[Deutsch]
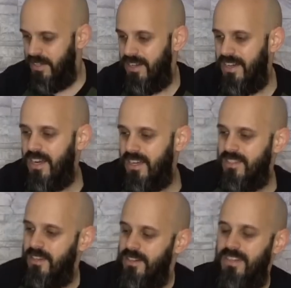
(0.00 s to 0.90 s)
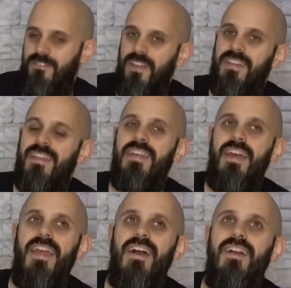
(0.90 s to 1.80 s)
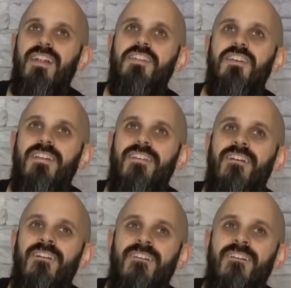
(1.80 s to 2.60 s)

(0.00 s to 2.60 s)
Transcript: Ach Gott, da fängt er hier ärgerlich an.